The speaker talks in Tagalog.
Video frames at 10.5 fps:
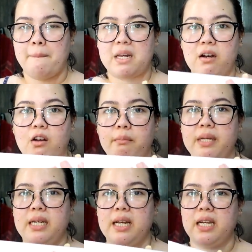Meron akong
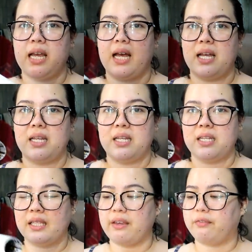binili na
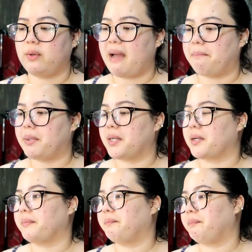gift
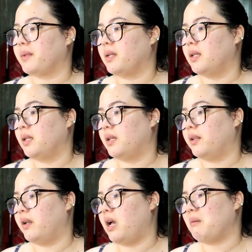wrapper
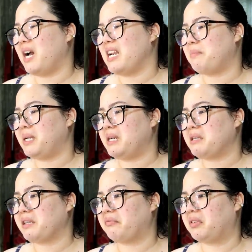ang mahal pa
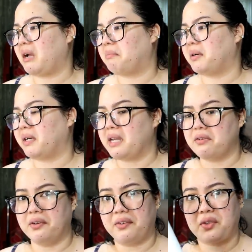ng gift wrapper ngayon,